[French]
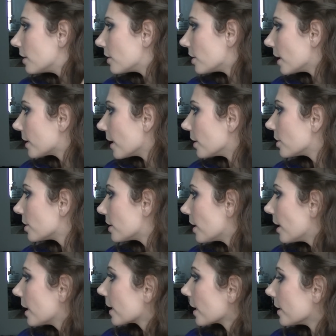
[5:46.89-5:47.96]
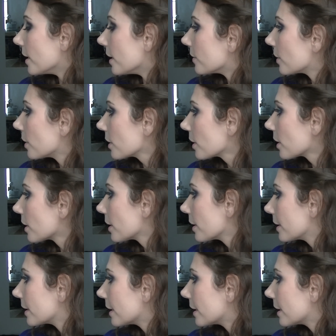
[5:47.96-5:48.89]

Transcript: J'attache avec un élastoc.